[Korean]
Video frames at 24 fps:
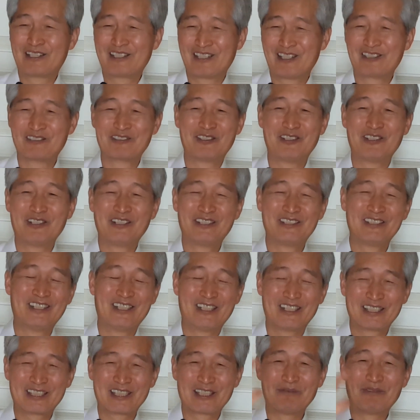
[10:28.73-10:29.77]
그리고
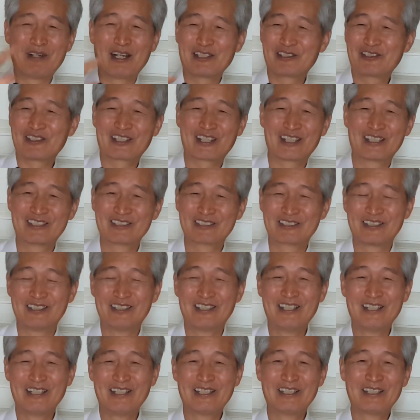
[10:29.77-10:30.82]
여기에 맞춰가지고
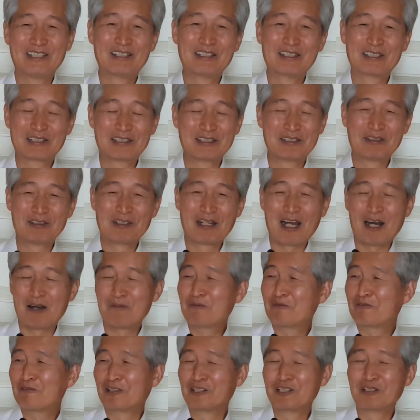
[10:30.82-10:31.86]
그
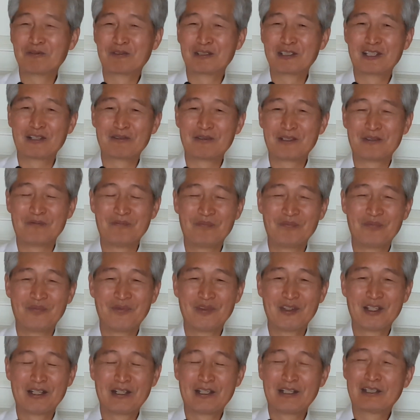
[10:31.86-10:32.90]
앞권이 뭐냐면
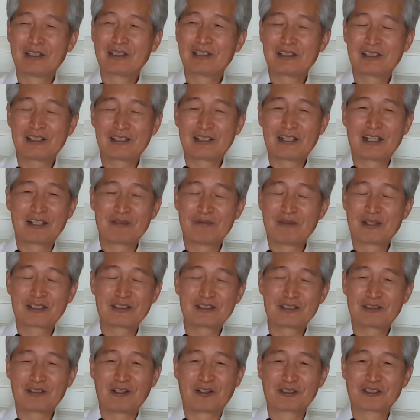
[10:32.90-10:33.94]

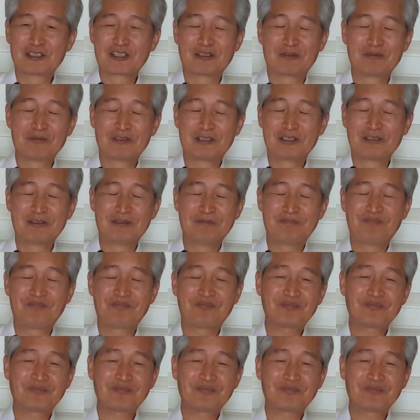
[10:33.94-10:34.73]
클라이맥스 정점이 뭐냐면